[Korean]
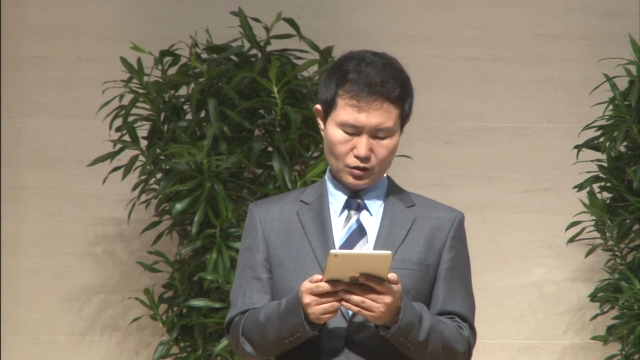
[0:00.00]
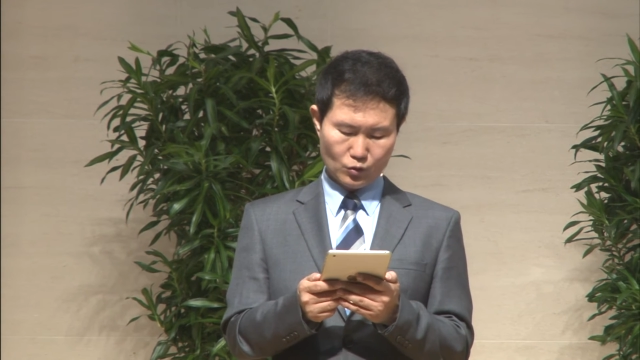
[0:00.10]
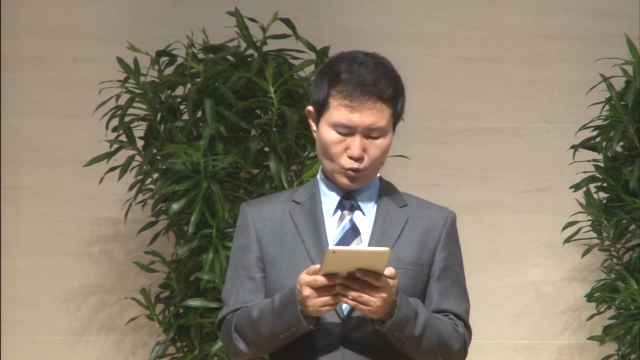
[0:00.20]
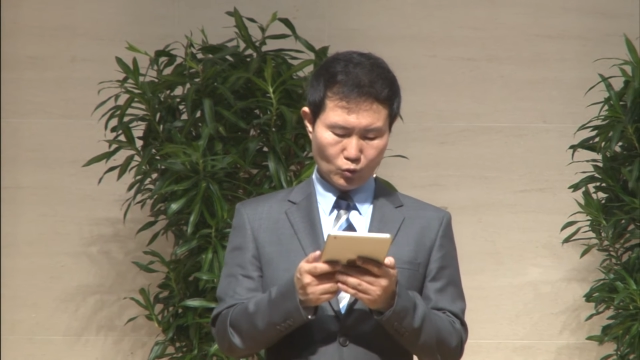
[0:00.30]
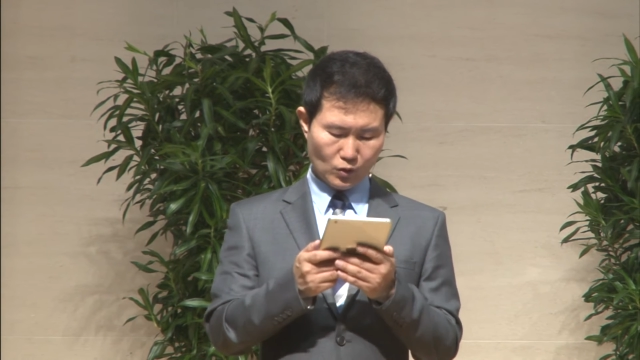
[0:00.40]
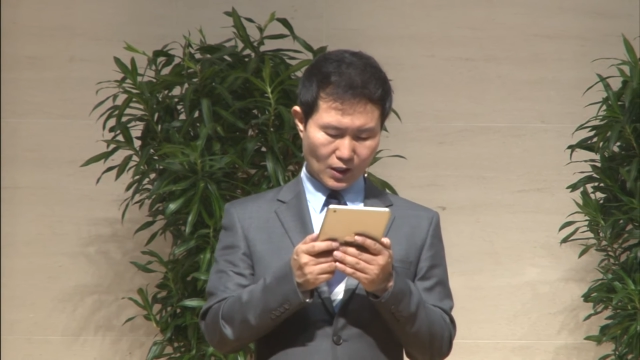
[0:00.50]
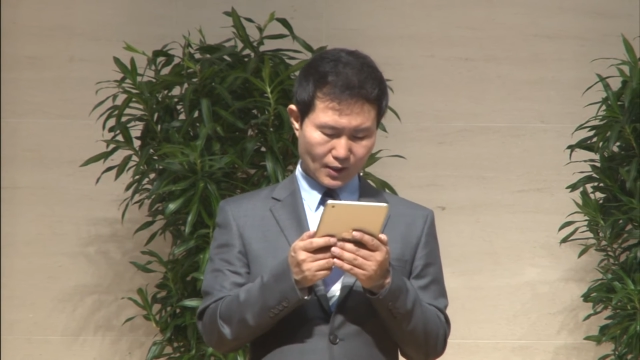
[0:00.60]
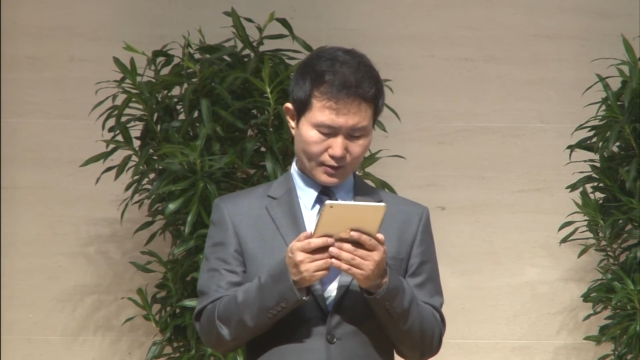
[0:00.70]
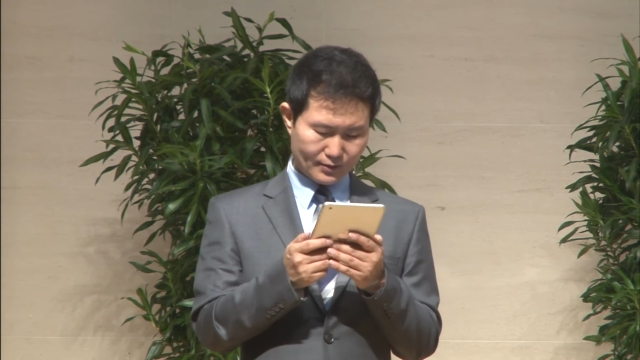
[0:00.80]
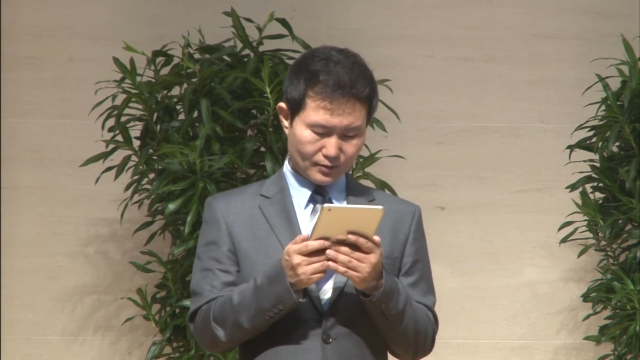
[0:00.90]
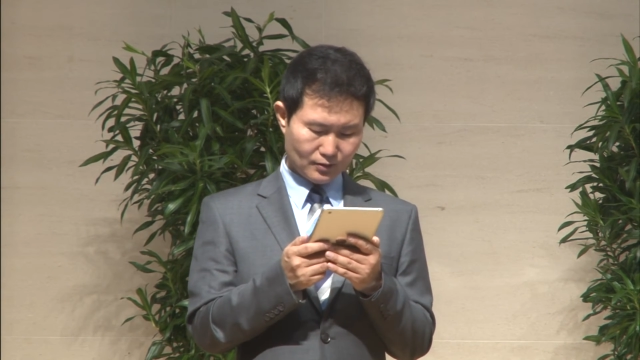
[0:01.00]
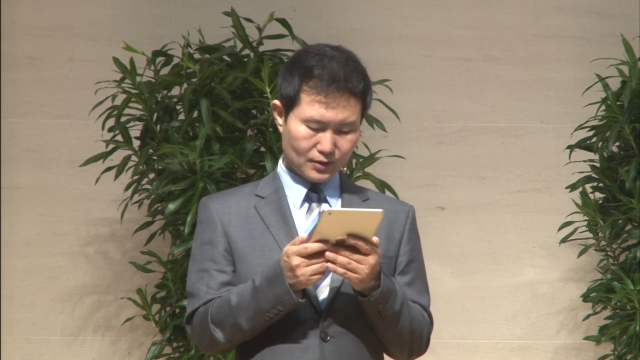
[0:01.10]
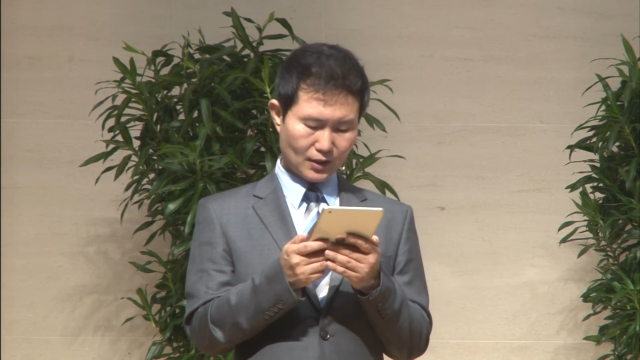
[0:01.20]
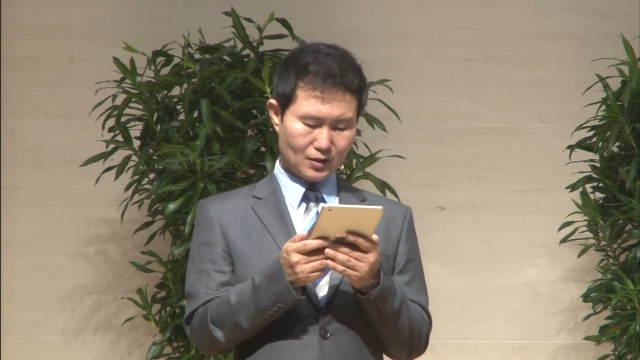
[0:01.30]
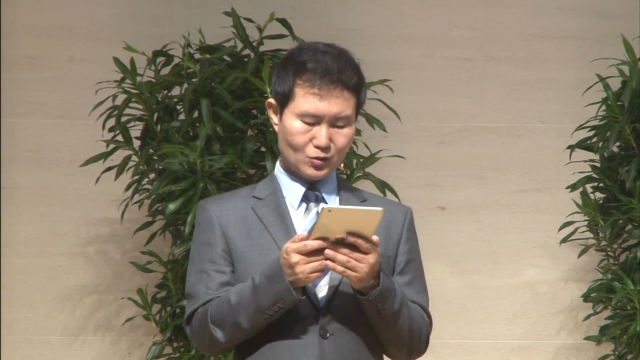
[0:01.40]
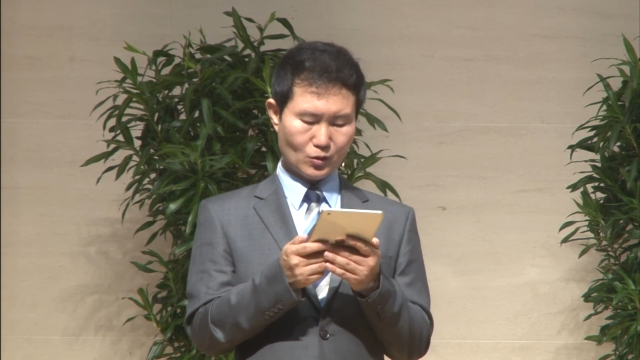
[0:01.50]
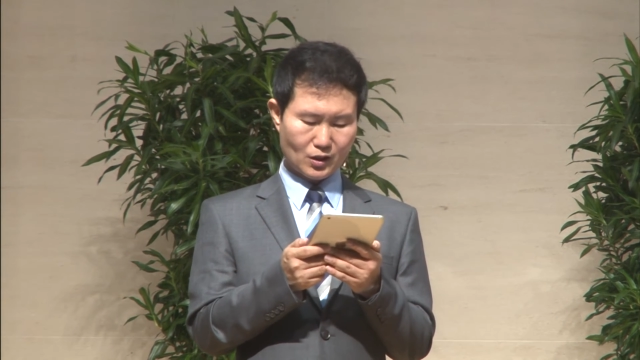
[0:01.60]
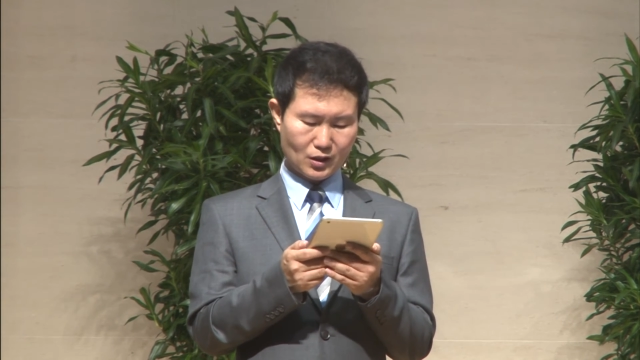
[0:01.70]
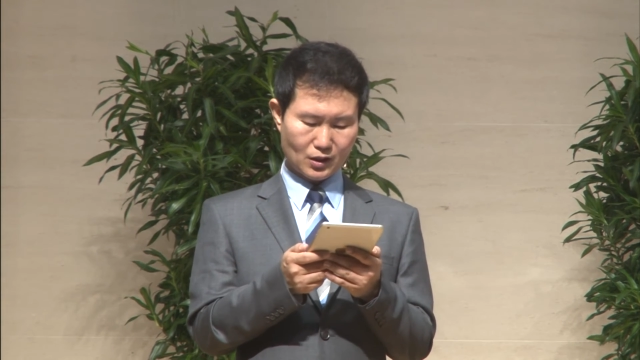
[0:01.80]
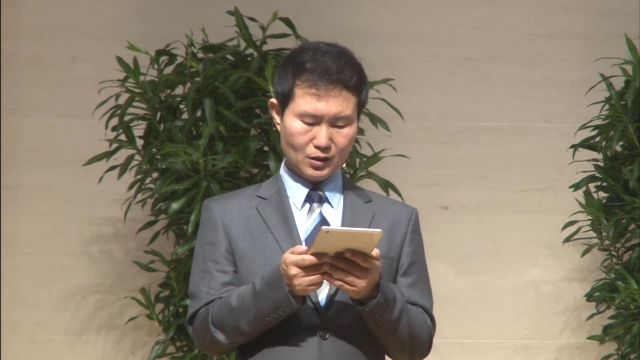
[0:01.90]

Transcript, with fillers: 누구나 승자를 좋아한다.